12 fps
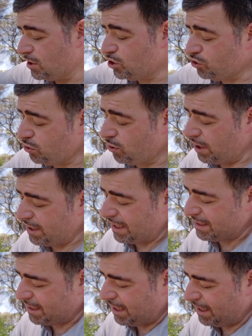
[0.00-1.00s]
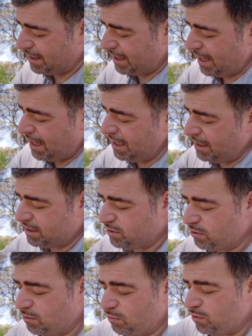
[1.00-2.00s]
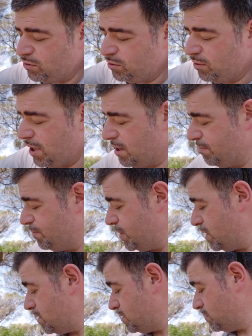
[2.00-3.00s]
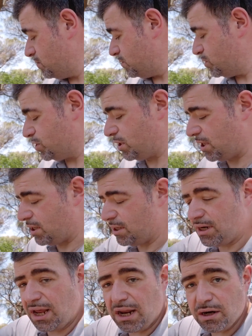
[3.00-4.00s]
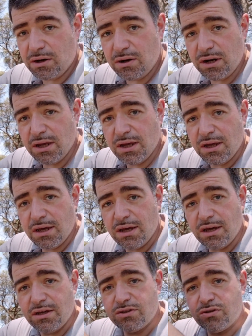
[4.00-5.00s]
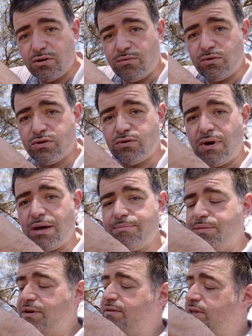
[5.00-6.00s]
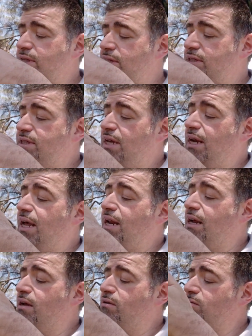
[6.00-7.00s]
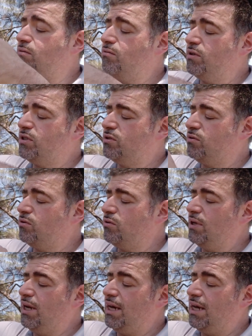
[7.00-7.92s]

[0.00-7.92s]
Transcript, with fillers: ci sono le tasche laterali che sono molto ampie, qui c'è l'alcol, eh, sono molto ampie, vedete, si allargano con questo